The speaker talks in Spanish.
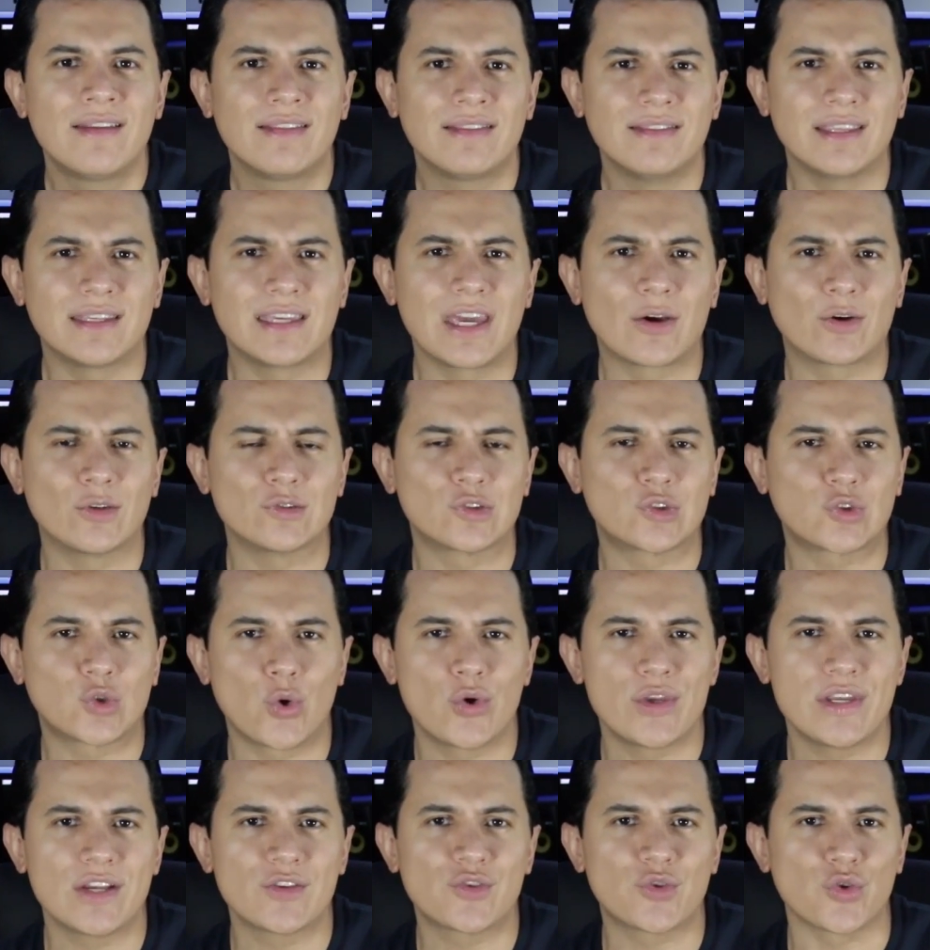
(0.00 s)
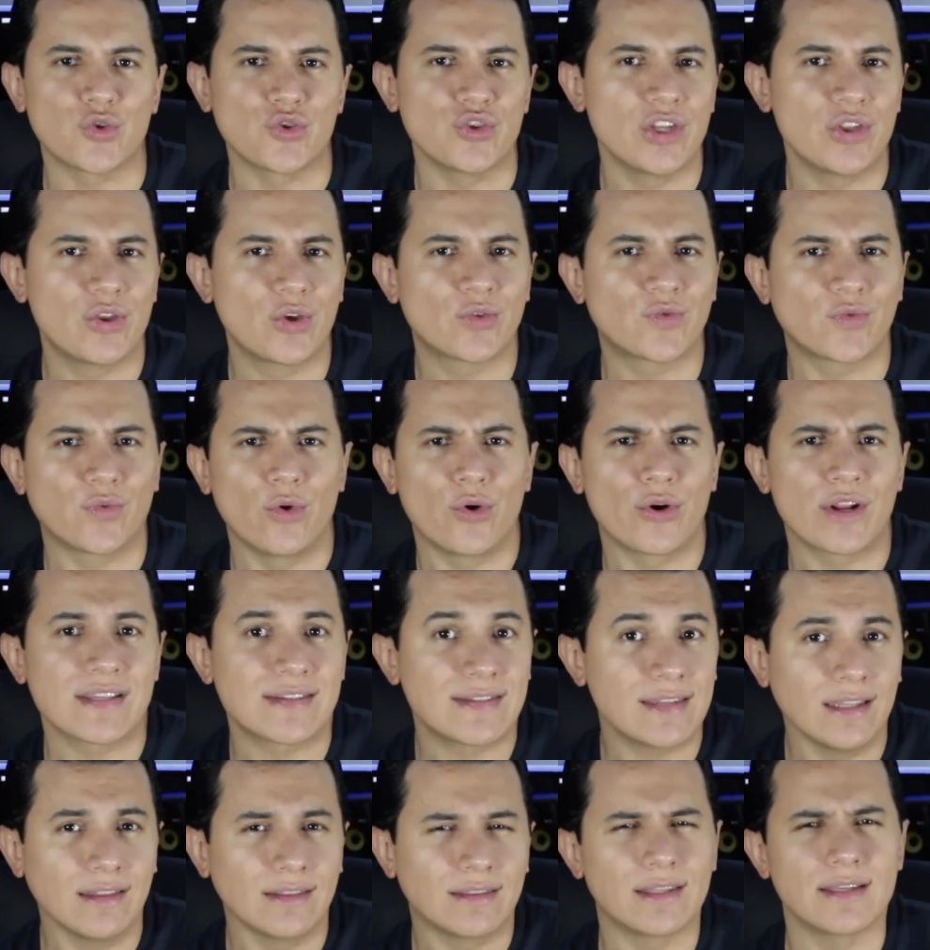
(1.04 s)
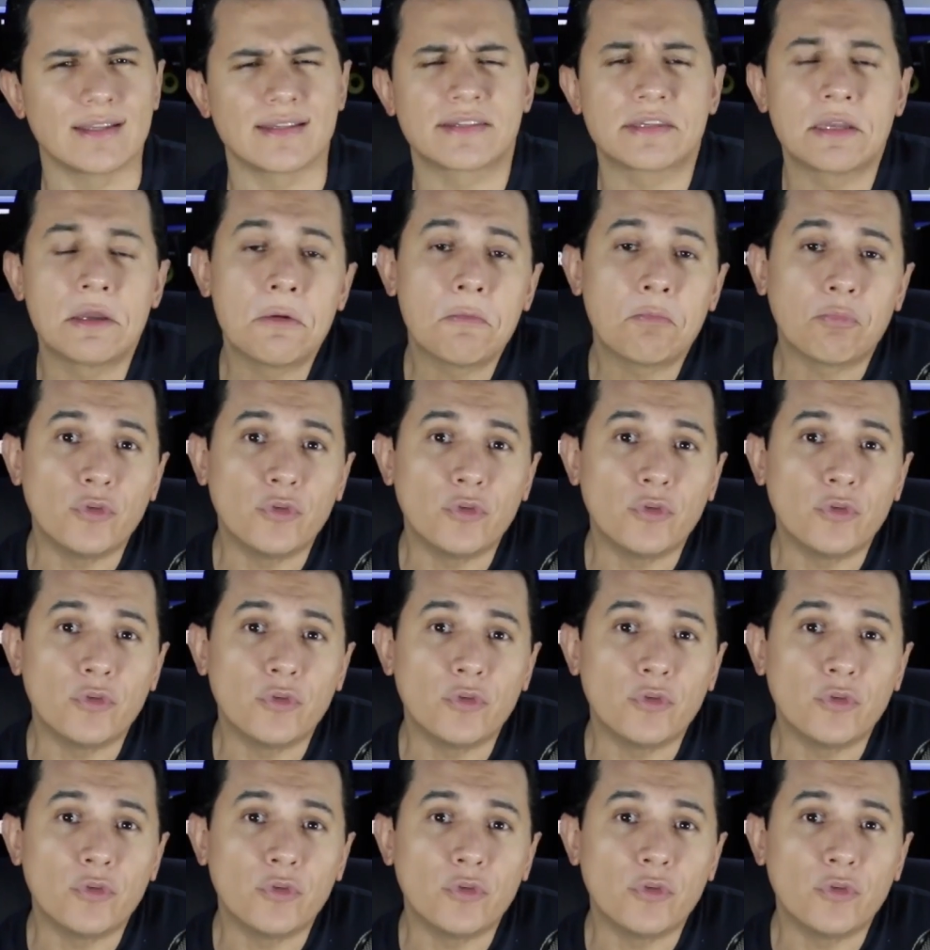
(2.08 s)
de que construyan sus nidos fluorescentes.